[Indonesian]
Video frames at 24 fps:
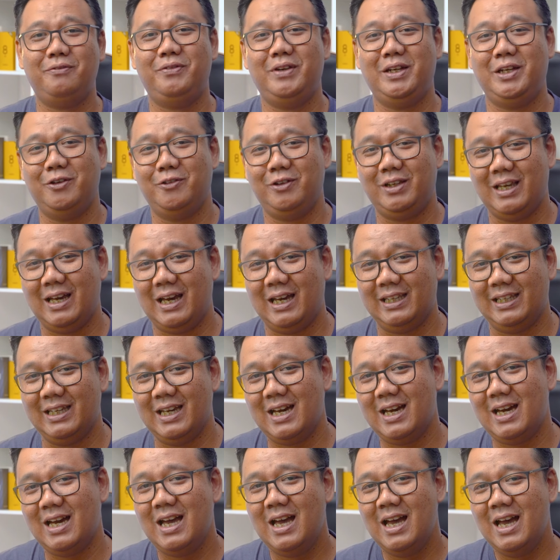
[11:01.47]
videonya
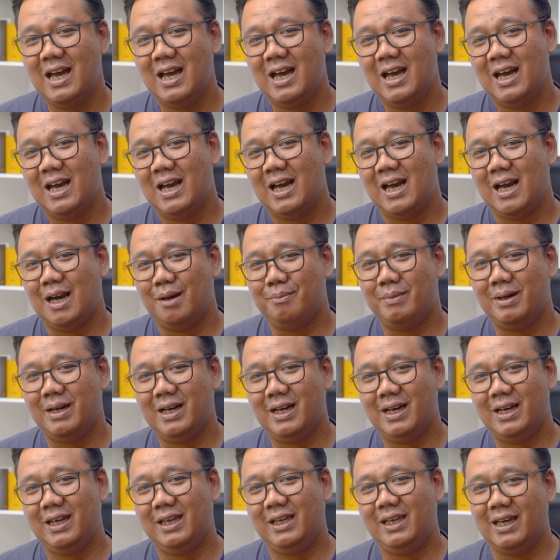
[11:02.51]
aja
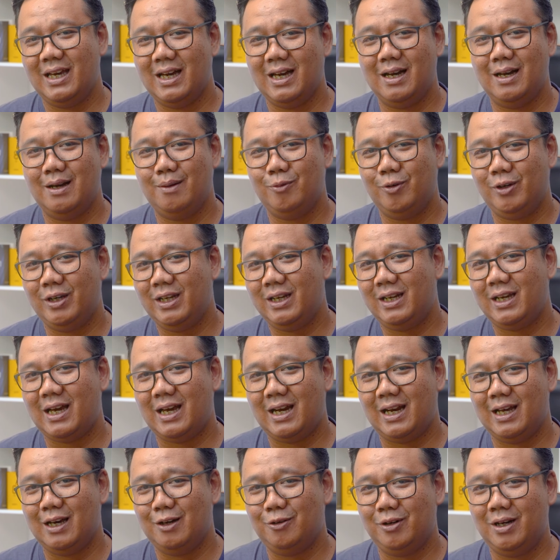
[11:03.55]
ama ya mungkin
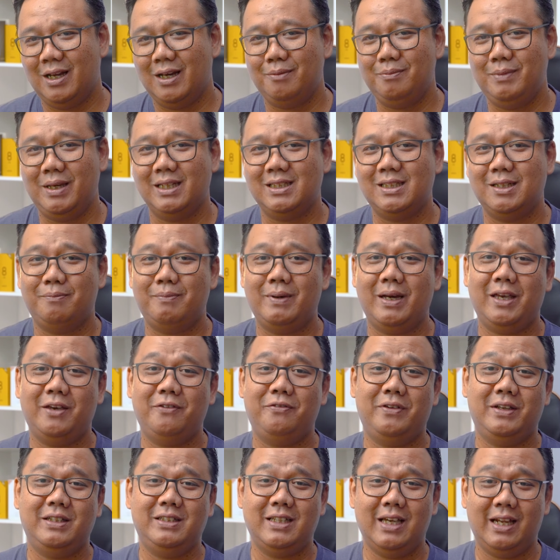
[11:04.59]
karena udah biasa pakai
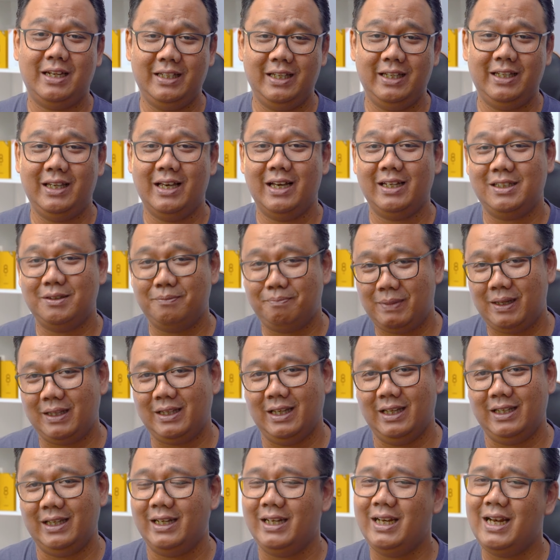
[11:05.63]
fast charging yang
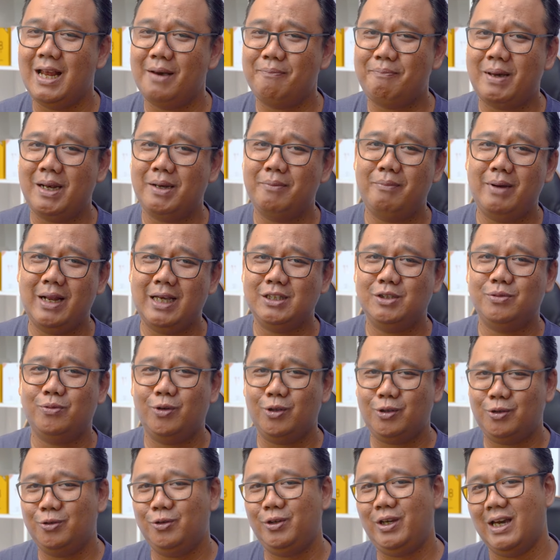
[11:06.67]
cepat ya jadi 18
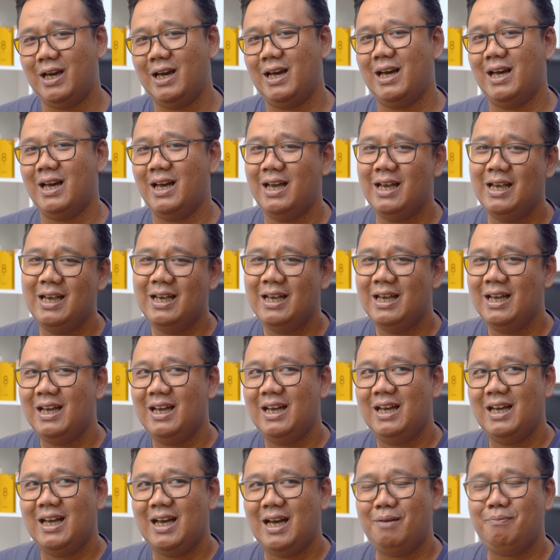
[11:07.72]
watt tuh ya
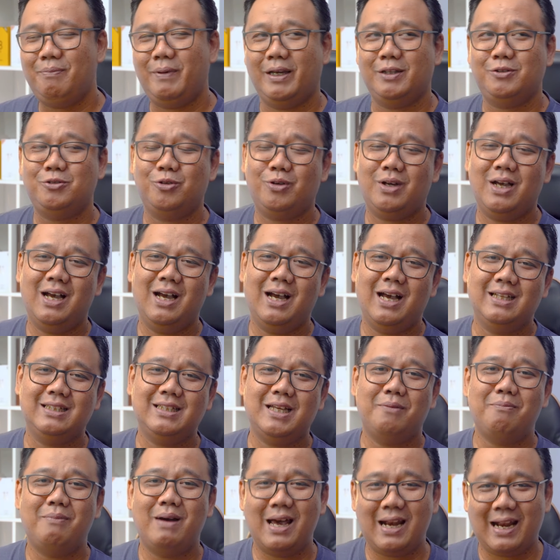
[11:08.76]
apa ya suka nggak
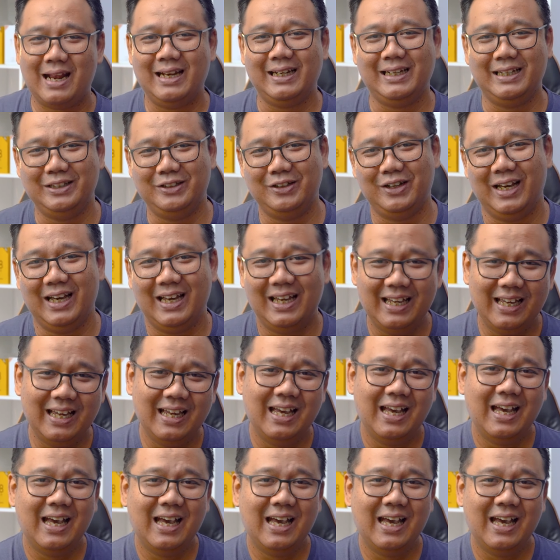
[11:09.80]
sabaran gitu lah